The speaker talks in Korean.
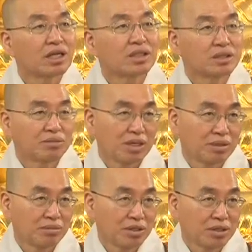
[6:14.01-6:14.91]
다시
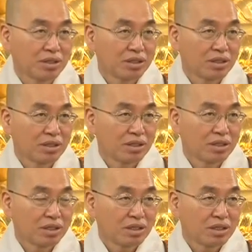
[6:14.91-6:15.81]
말하면
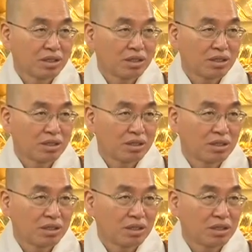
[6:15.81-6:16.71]
어,
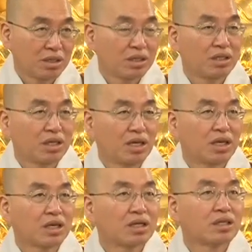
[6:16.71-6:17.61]
어릴
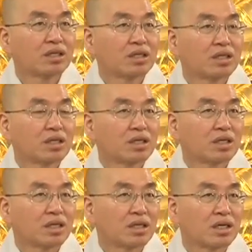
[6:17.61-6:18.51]
때
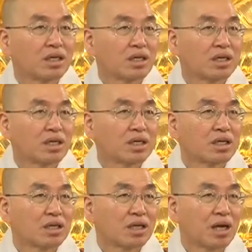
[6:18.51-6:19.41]
에,
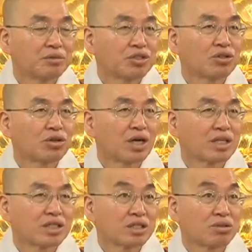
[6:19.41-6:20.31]
아버지
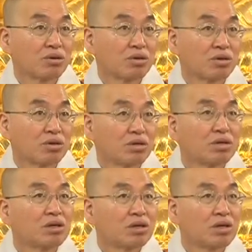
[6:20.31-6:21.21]
돌아가시고
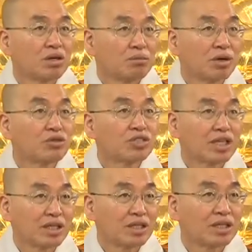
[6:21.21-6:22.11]
엄마
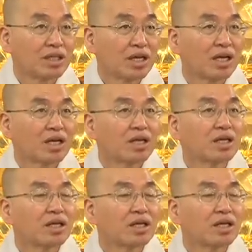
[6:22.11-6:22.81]
혼자 있는데